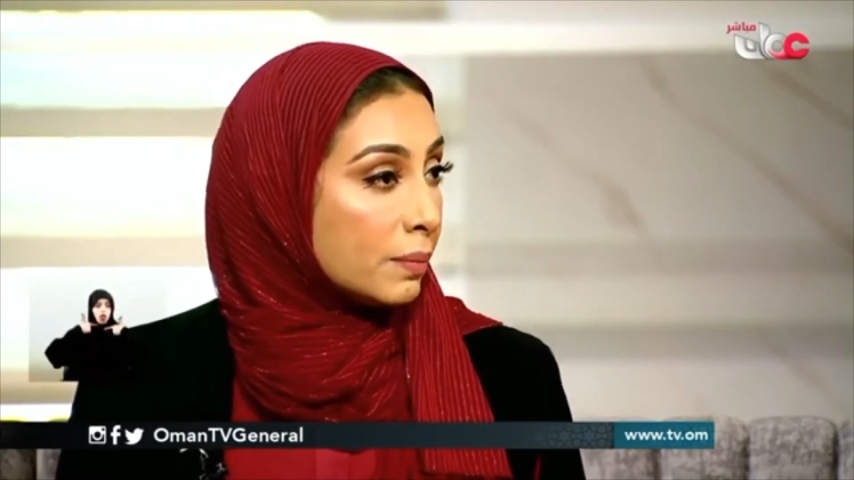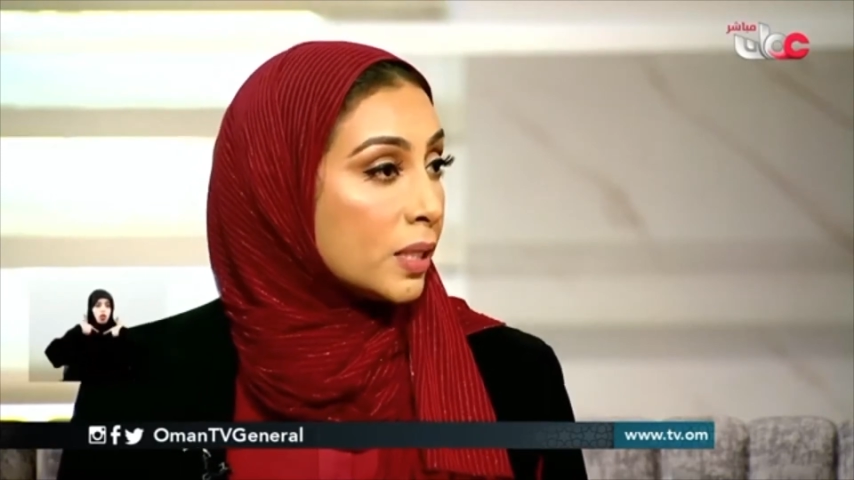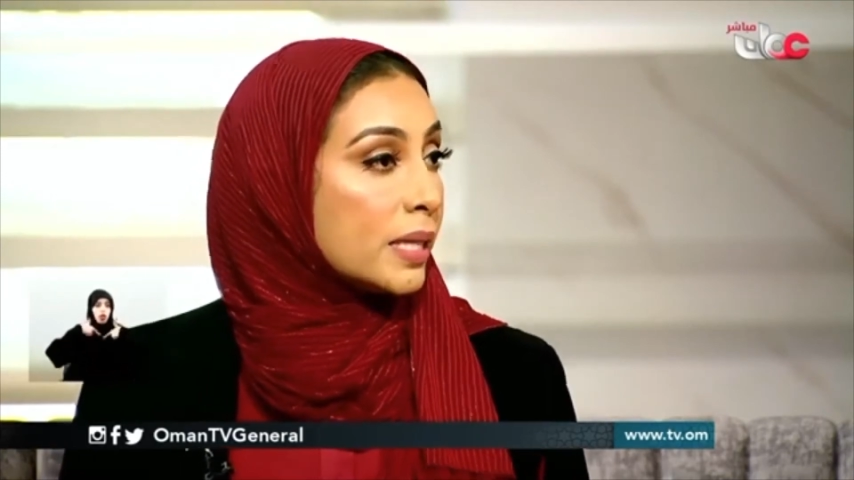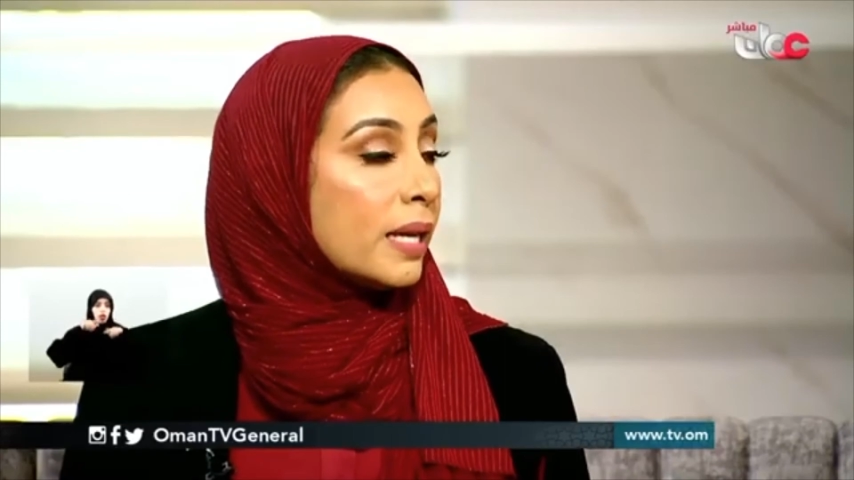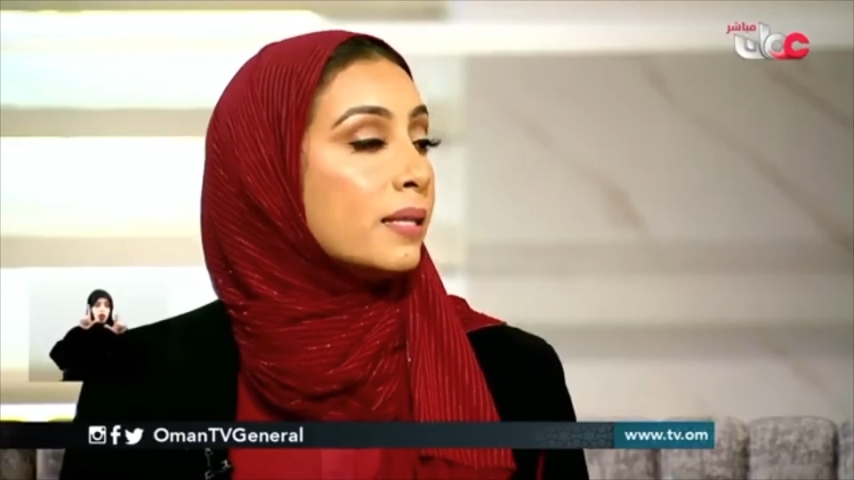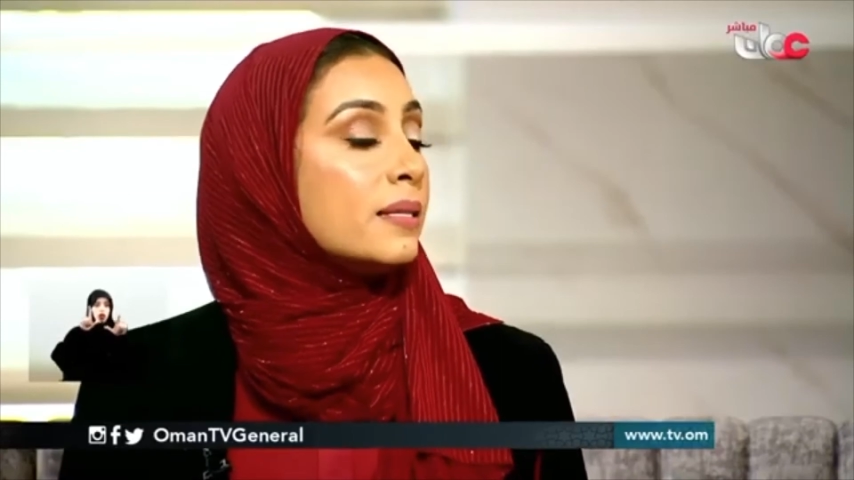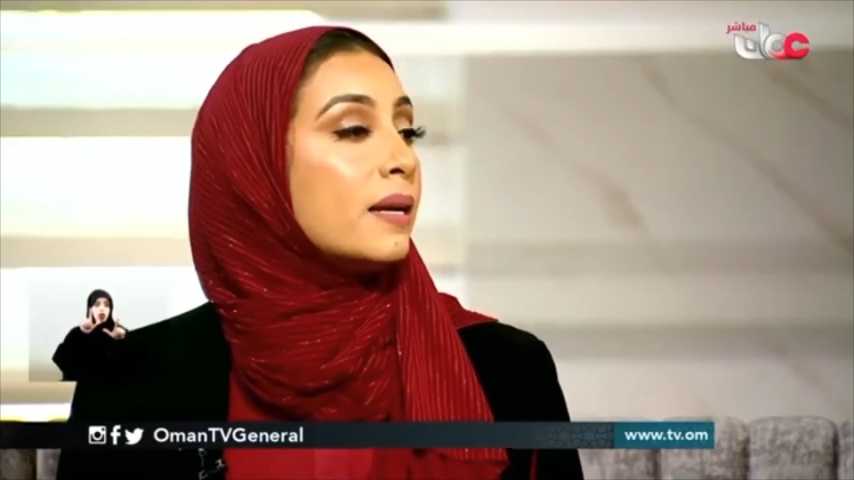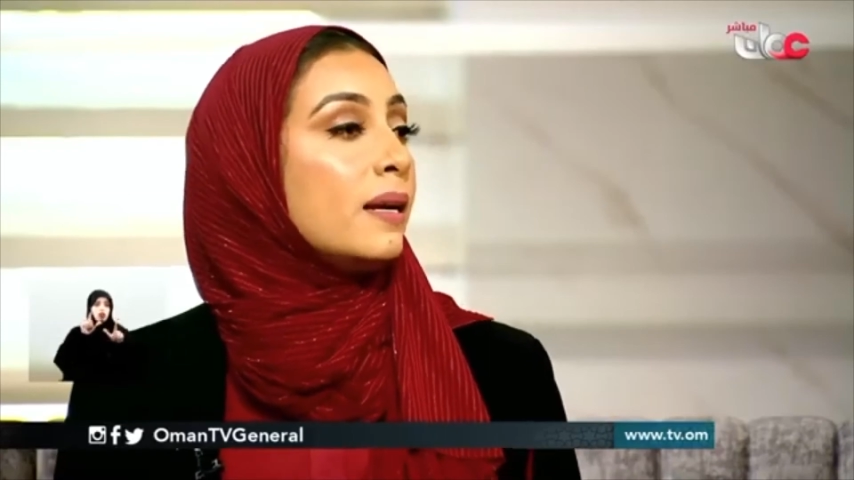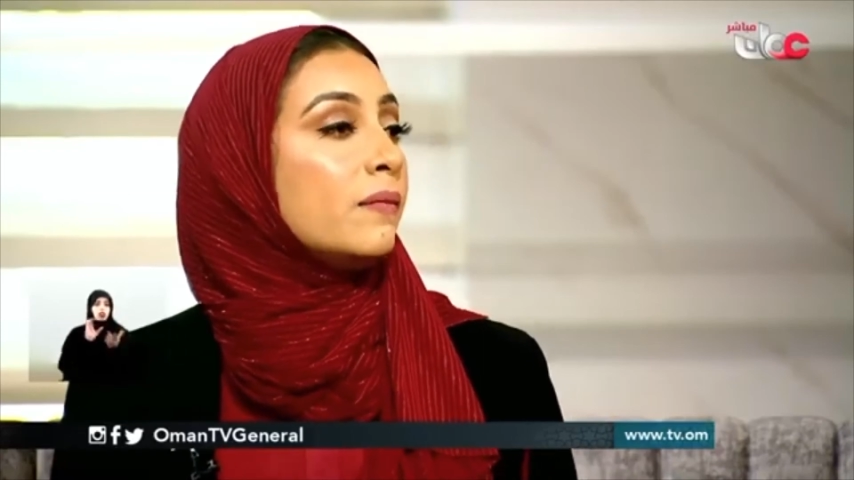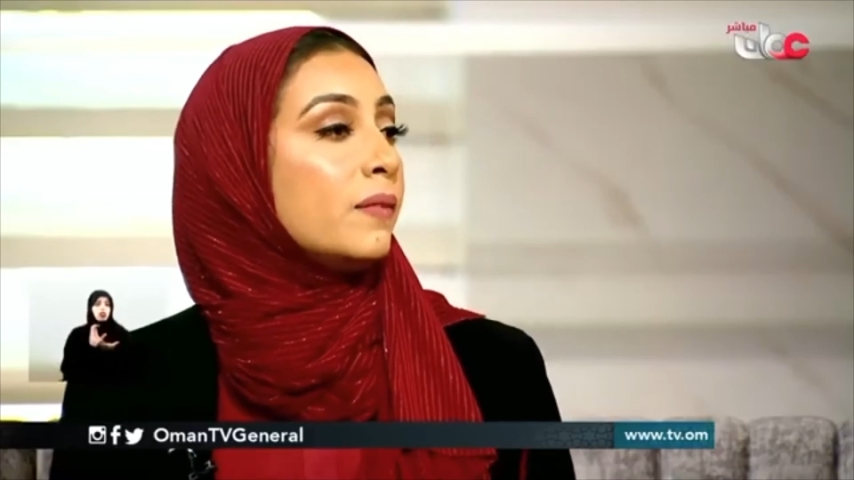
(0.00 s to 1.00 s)

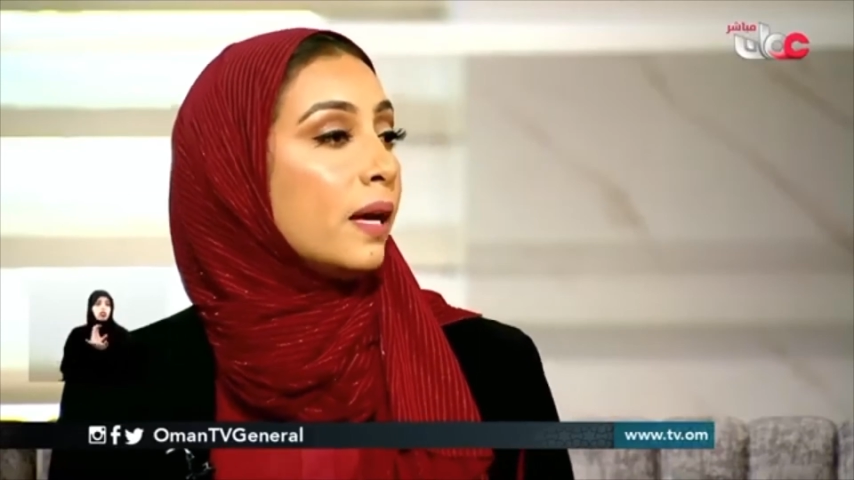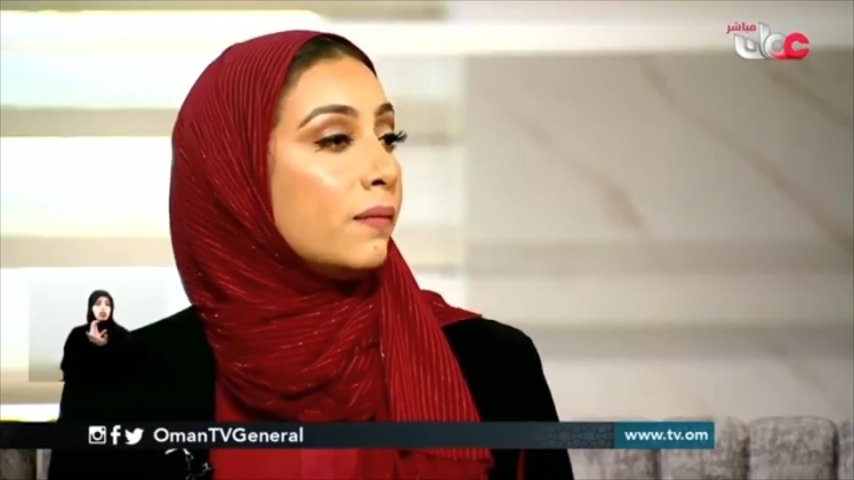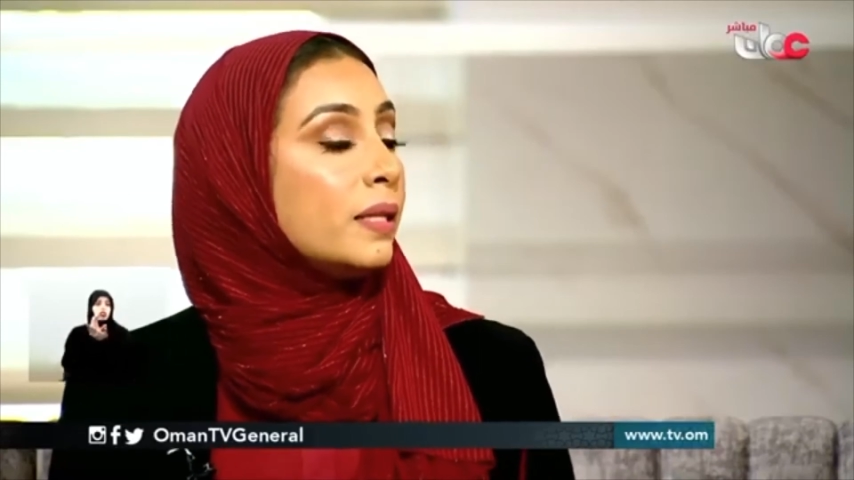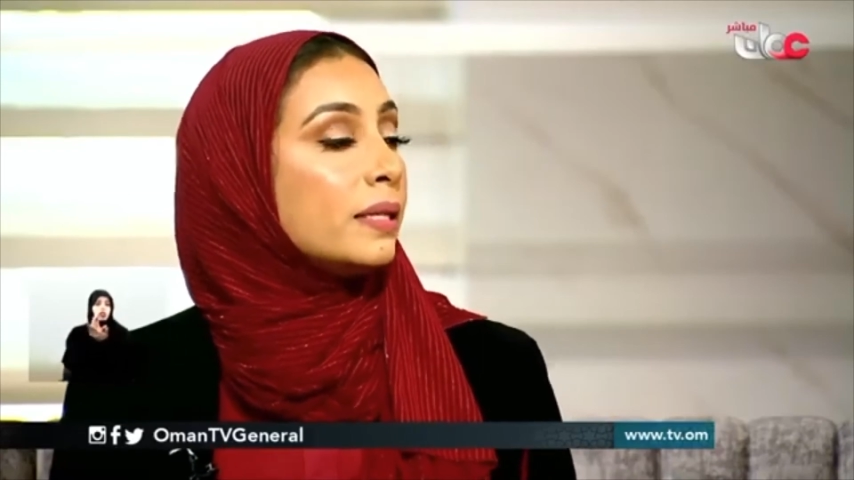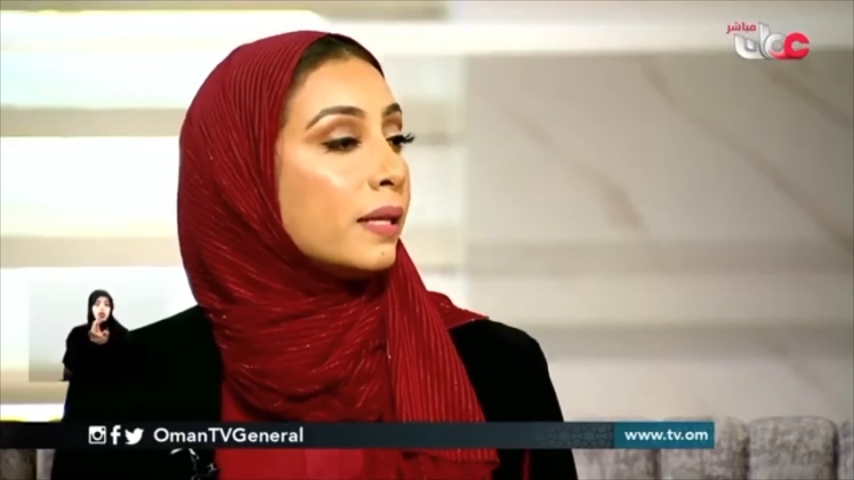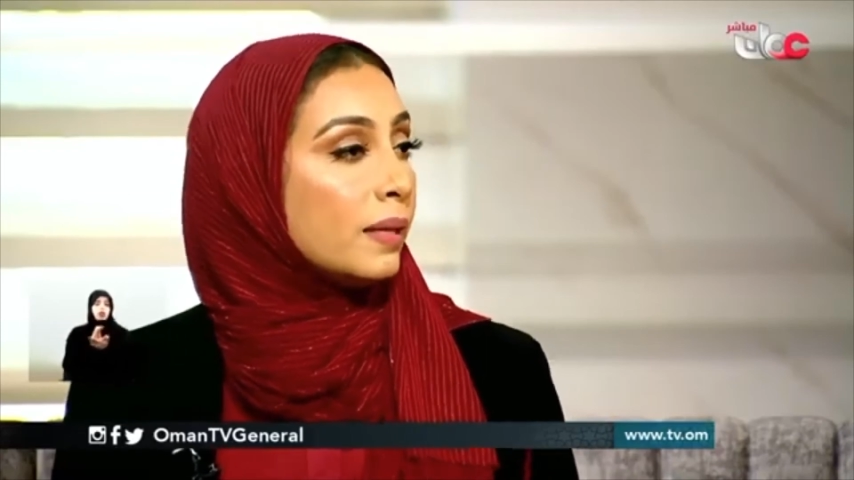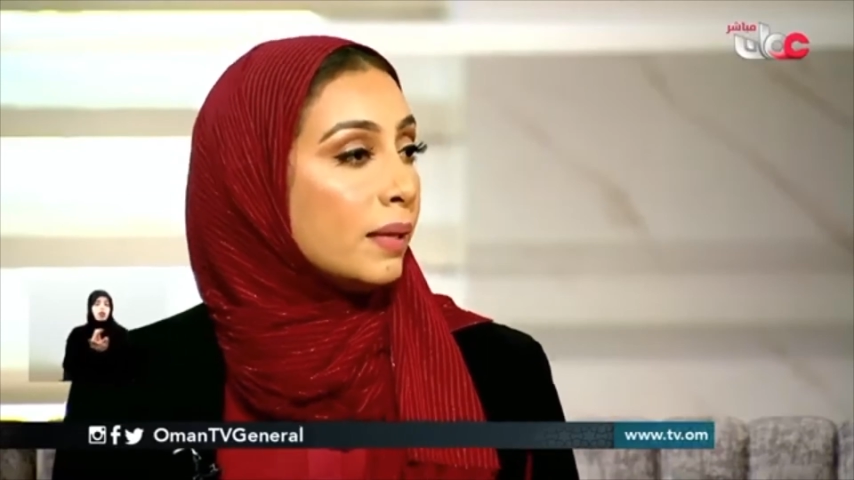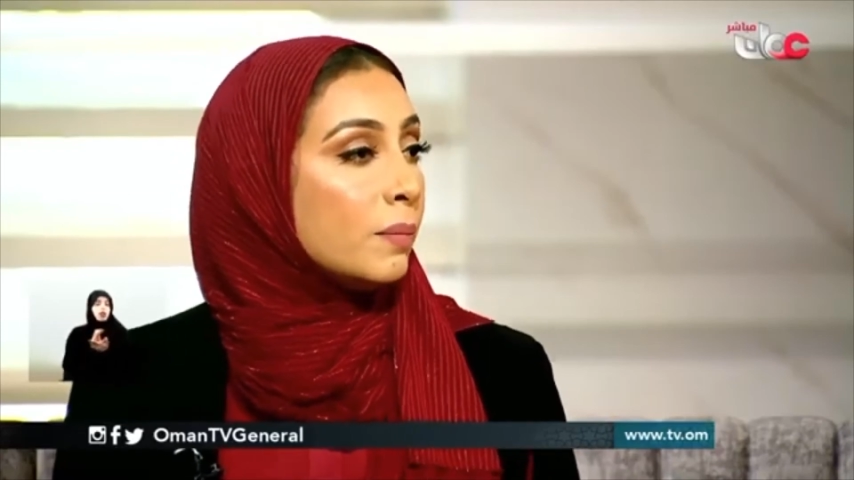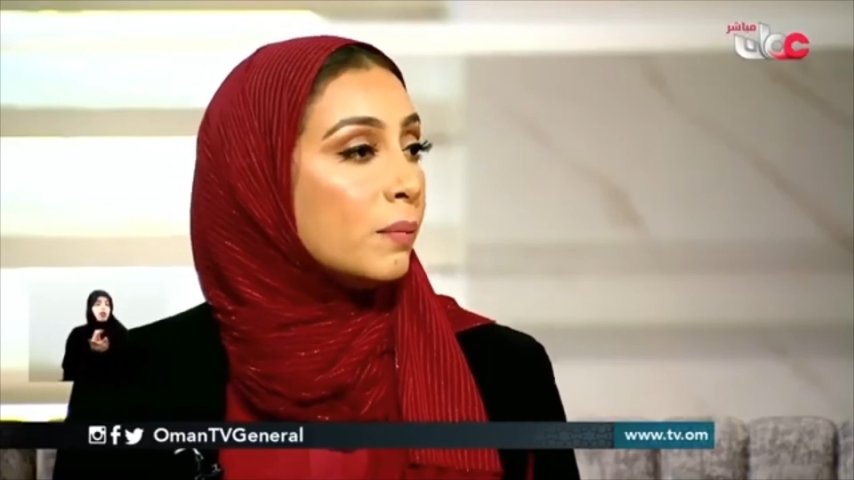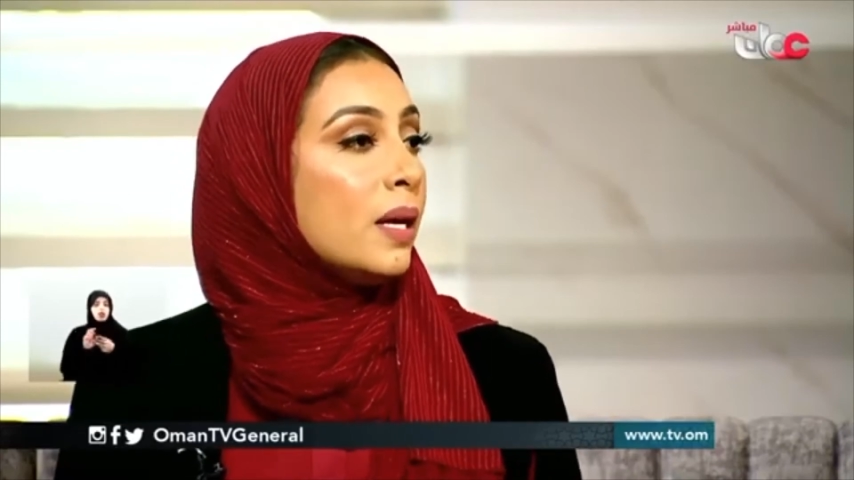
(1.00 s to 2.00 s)
بالجائزة في حفل
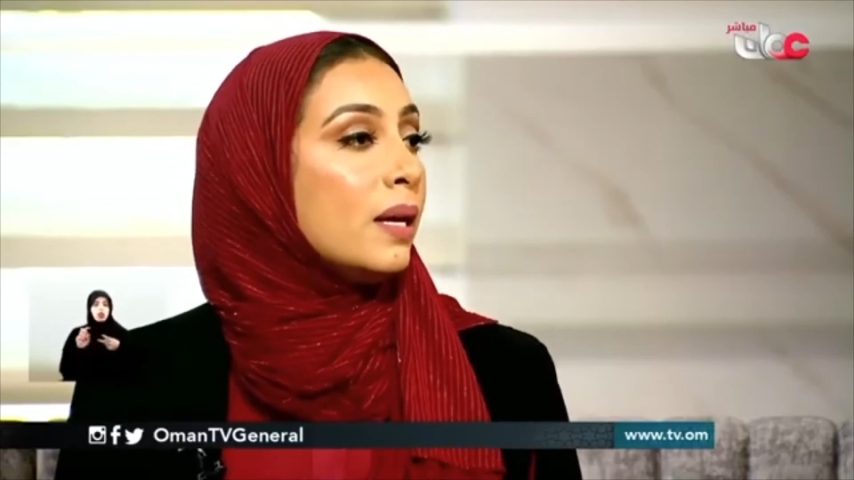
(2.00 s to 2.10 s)
تكريم